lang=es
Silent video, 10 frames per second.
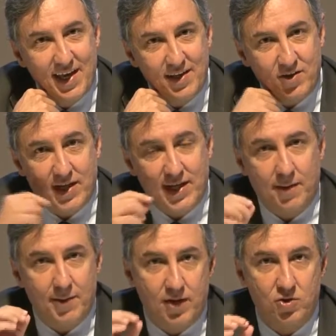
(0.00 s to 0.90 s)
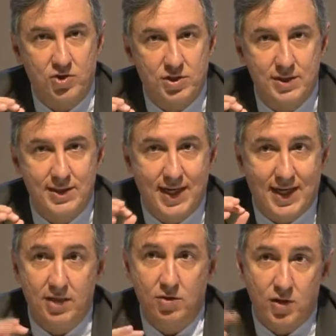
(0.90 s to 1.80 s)
Yo quería hablaros del
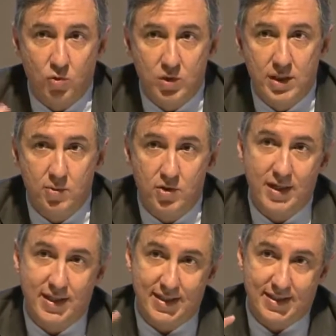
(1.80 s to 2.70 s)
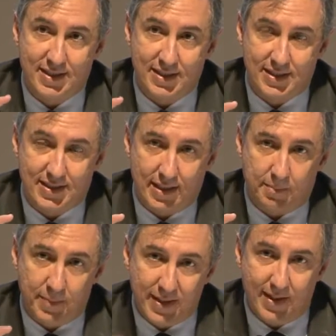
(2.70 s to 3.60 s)
caldo de cultivo en el que se
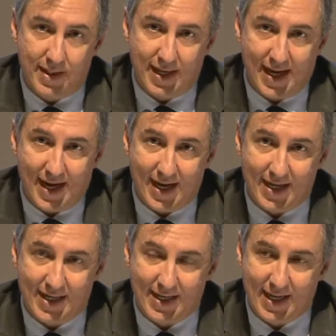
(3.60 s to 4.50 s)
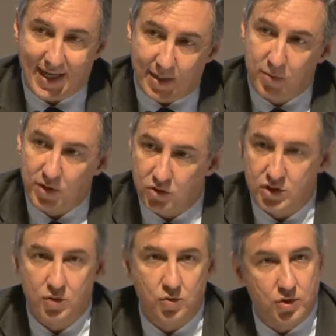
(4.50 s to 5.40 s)
pide la, el cambio de
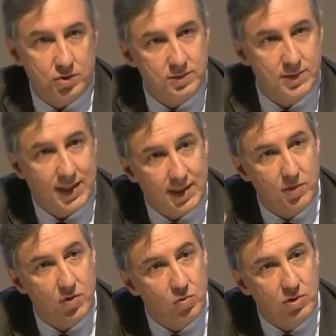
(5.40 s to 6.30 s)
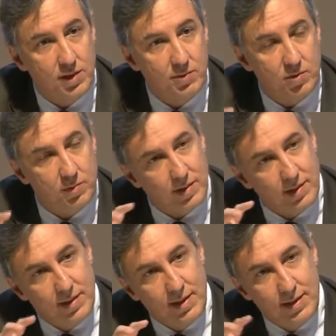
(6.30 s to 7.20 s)
constitución. Y el cambio de cultivo,
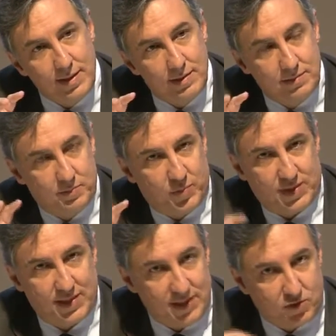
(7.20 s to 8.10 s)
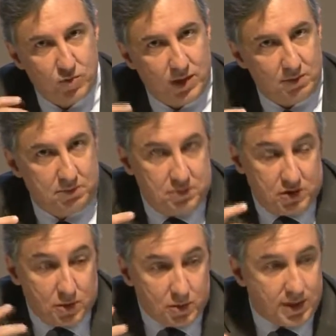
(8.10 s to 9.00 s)
pues es un, yo
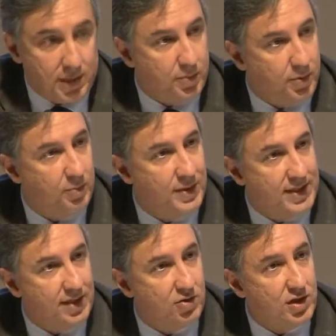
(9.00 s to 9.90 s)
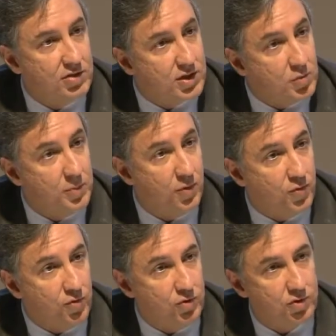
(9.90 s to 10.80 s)
llevo tiempo pensando en ello y es muy
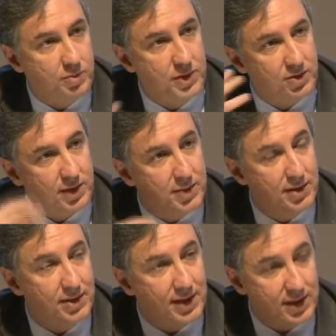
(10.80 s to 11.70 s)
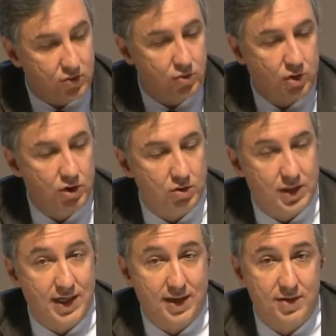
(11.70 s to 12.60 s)
profundo, ¿no? Pero también ayer surgió
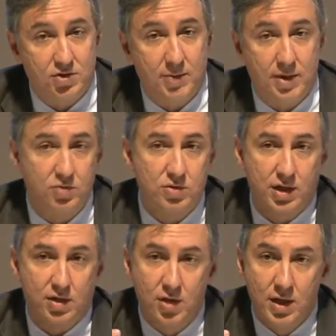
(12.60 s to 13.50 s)
que nadie os había contado